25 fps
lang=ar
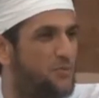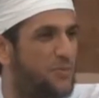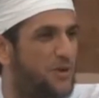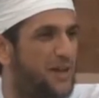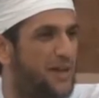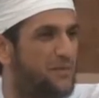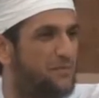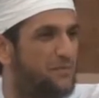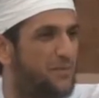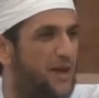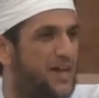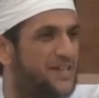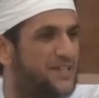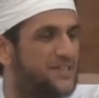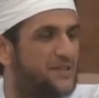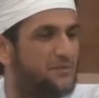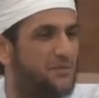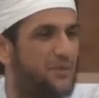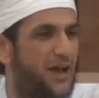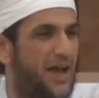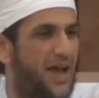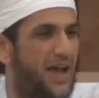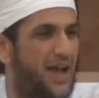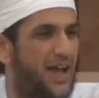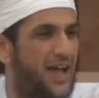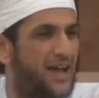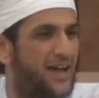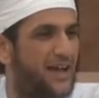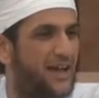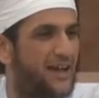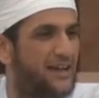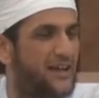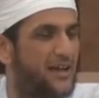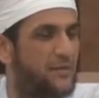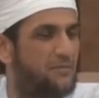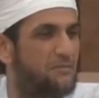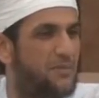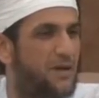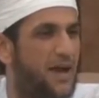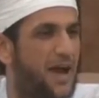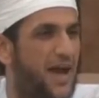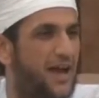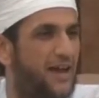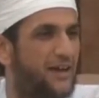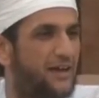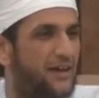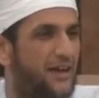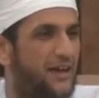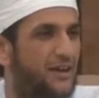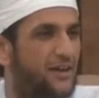ثم لما أصبح
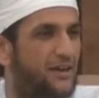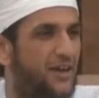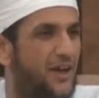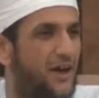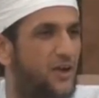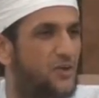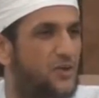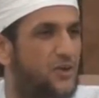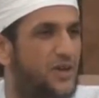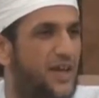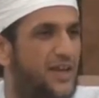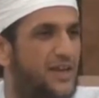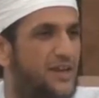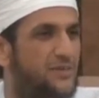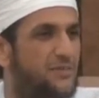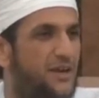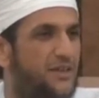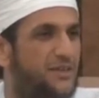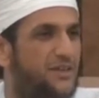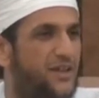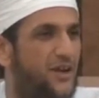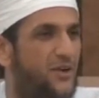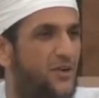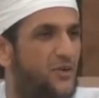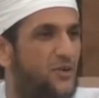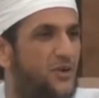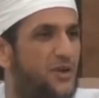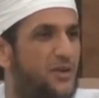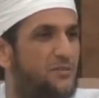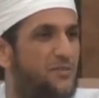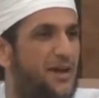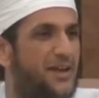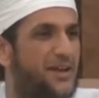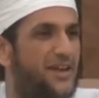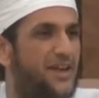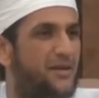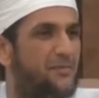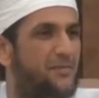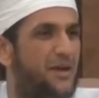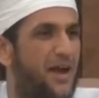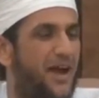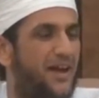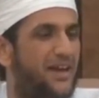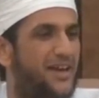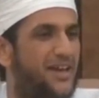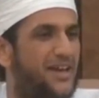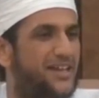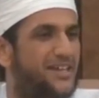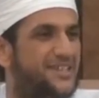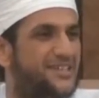لما ألقى الله كلمته لمريم
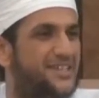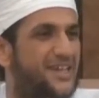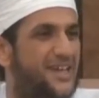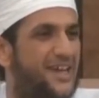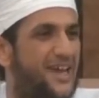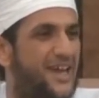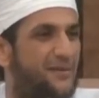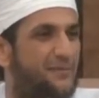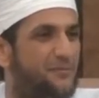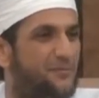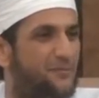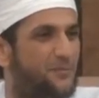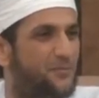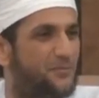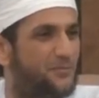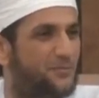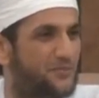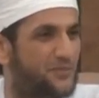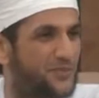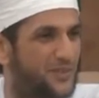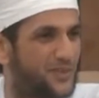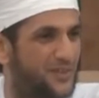عليه السلام